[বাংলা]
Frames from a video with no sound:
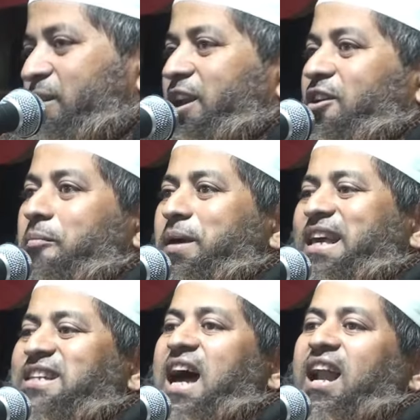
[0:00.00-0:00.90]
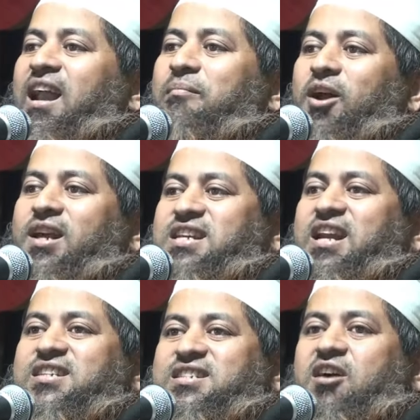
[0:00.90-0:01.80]
বলে নবীকে জানলা
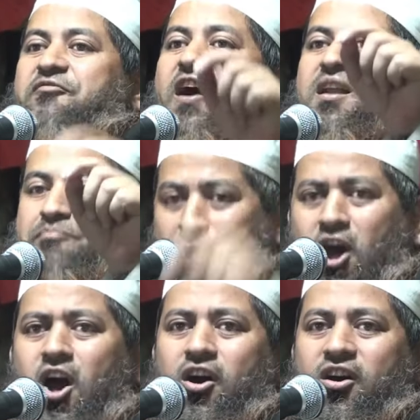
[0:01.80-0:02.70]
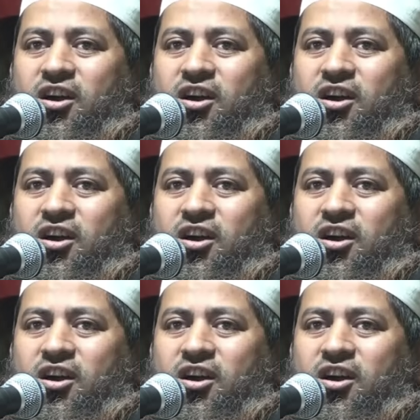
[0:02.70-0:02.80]
বলেছেন ইস্তেফার পড়ো